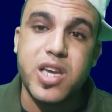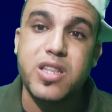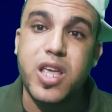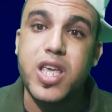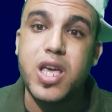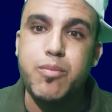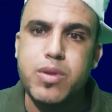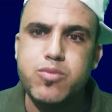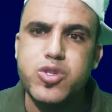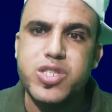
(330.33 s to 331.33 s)
اللي كيطيح
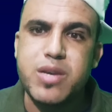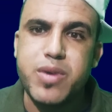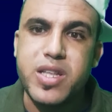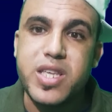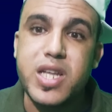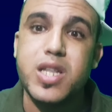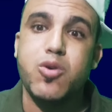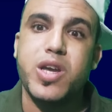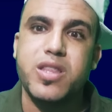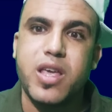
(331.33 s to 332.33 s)
بالمجتمع
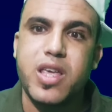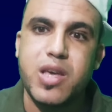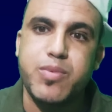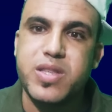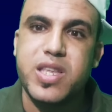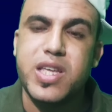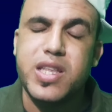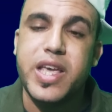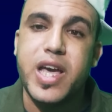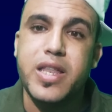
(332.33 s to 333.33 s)
ديالنا وكيطيح
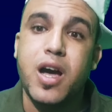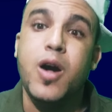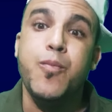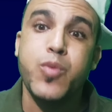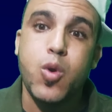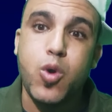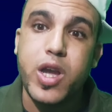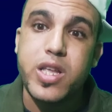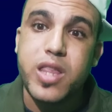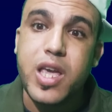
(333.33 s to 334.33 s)
بالدين ديالنا
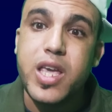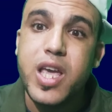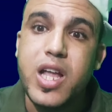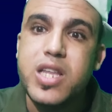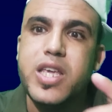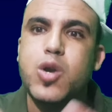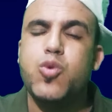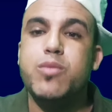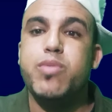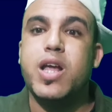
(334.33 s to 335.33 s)
وكيطيح
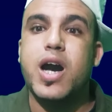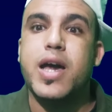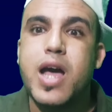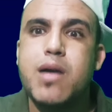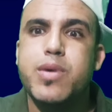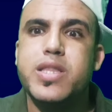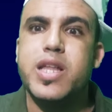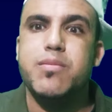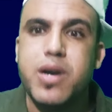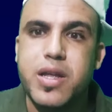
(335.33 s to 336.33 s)
الاخوان بالكرامه
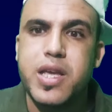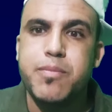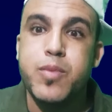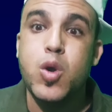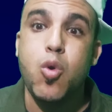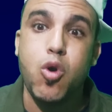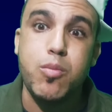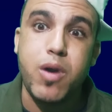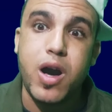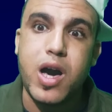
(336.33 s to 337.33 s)
ديال المغرب
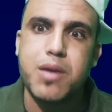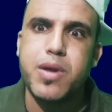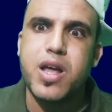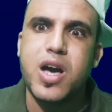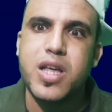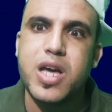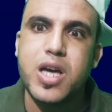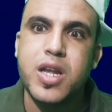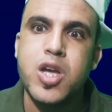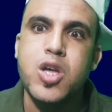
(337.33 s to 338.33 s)
والمغاربه
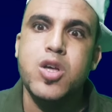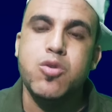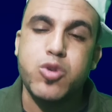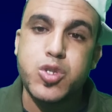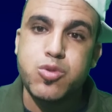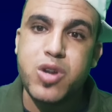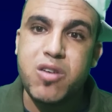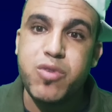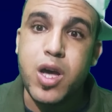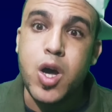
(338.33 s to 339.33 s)
الاحرار
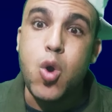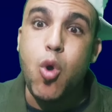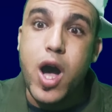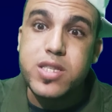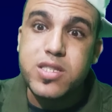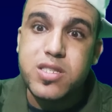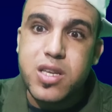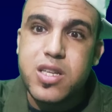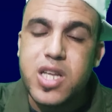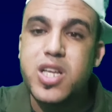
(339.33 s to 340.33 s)
والشرفاء وهذا
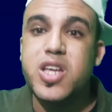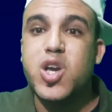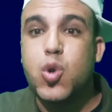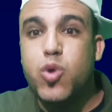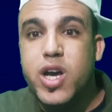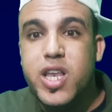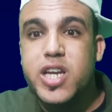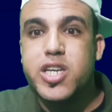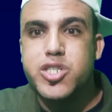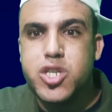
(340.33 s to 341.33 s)
السيد هذا الاخوان
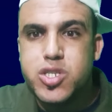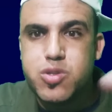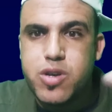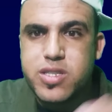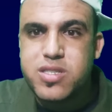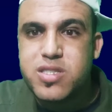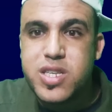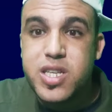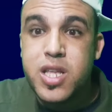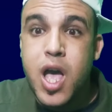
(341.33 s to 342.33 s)
اللي كيشجعوا هذا
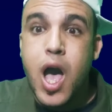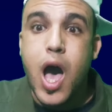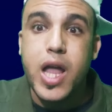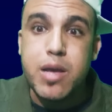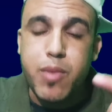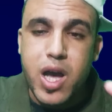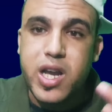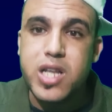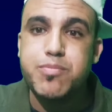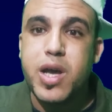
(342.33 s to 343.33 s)
السيد انا
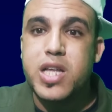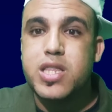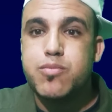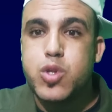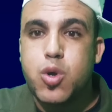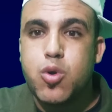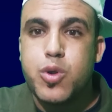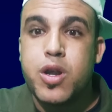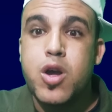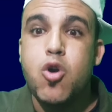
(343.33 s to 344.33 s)
مأكد ما عندهم
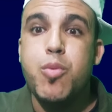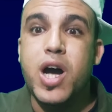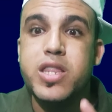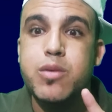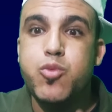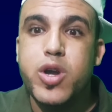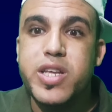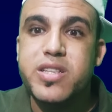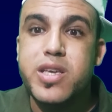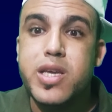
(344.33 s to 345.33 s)
ديور ما عندهم
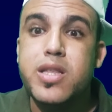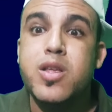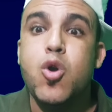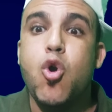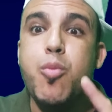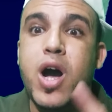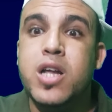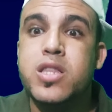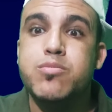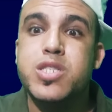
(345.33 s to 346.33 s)
والدين وما
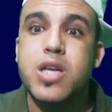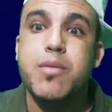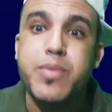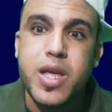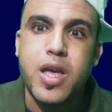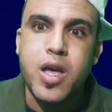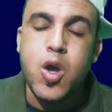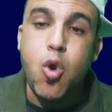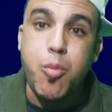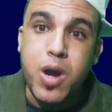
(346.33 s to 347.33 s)
عندهمش ابناء
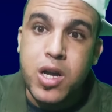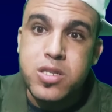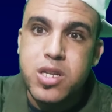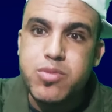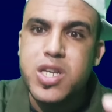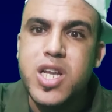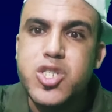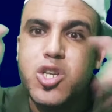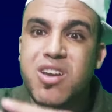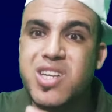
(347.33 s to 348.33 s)
وما عندهمش
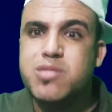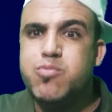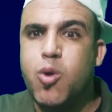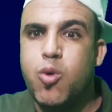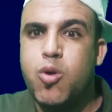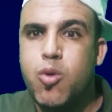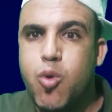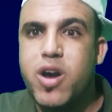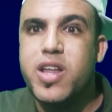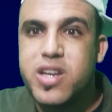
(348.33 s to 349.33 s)
علاش يحشموا
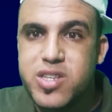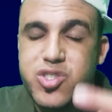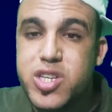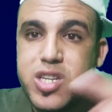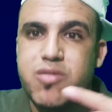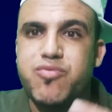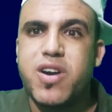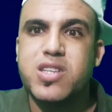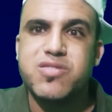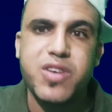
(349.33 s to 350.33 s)
وانا كنجيكم
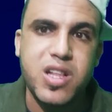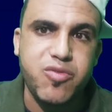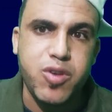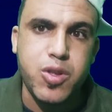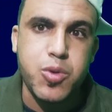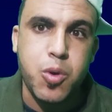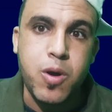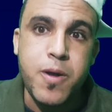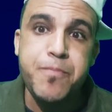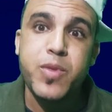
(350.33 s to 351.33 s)
فاس في هذا
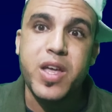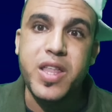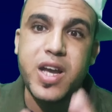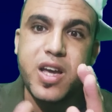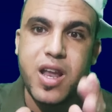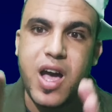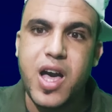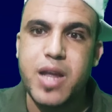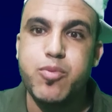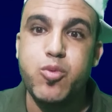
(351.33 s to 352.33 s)
الفيديو حنا
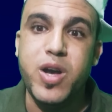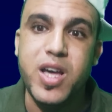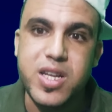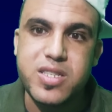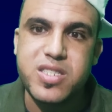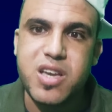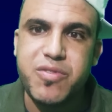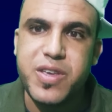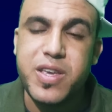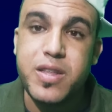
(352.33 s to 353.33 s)
كنحاربوا بحال
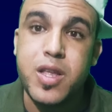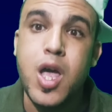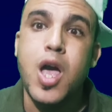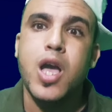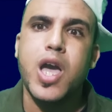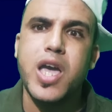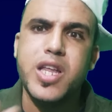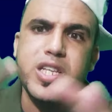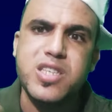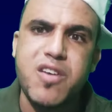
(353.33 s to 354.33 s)
التافهين
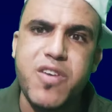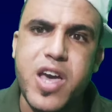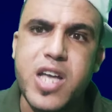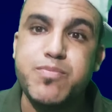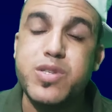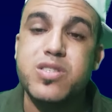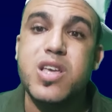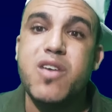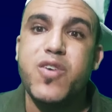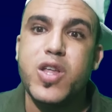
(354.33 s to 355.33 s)
كاينين تفاهات
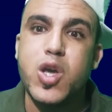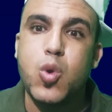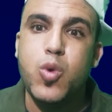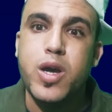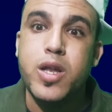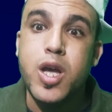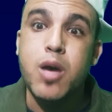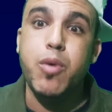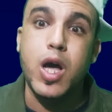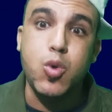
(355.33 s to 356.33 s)
بزاف الاخوان
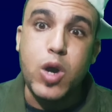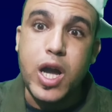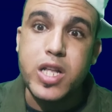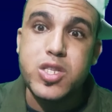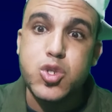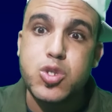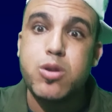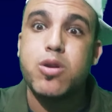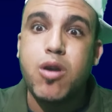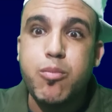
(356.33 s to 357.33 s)
بحال واحد
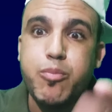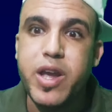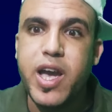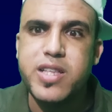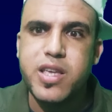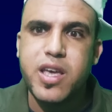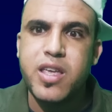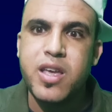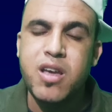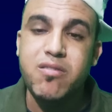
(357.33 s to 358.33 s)
شرك
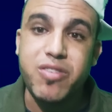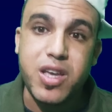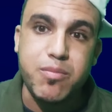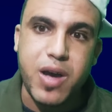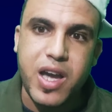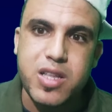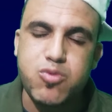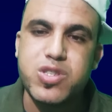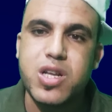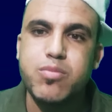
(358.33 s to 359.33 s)
باتاي فين باغي
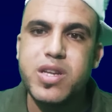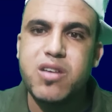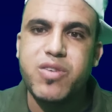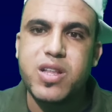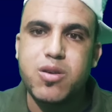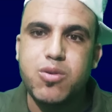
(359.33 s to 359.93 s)
توصل بينا في هذه